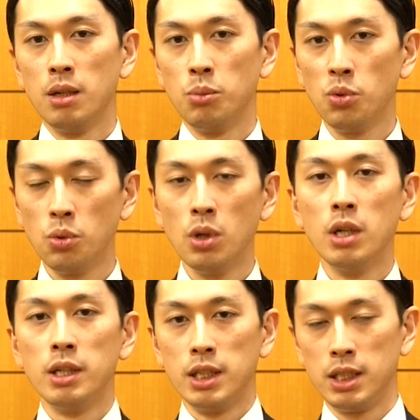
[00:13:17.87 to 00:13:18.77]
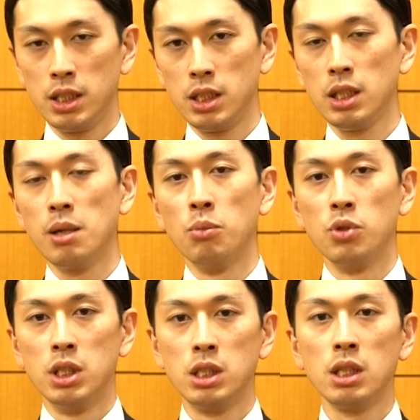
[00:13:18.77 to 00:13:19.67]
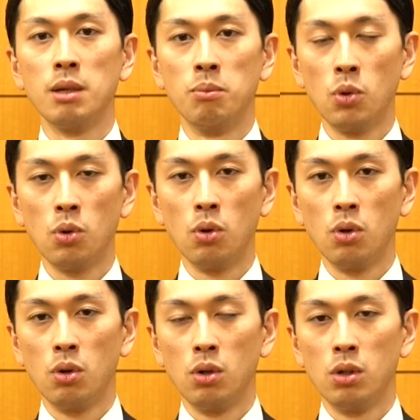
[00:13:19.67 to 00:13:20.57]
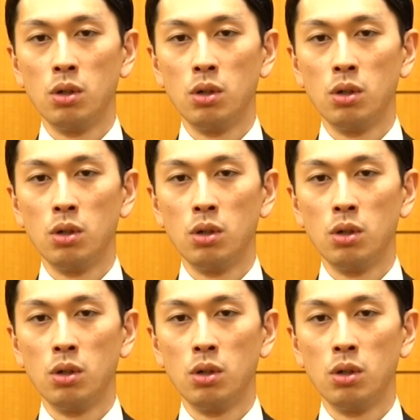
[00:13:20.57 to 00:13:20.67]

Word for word: もう1次元も2次元も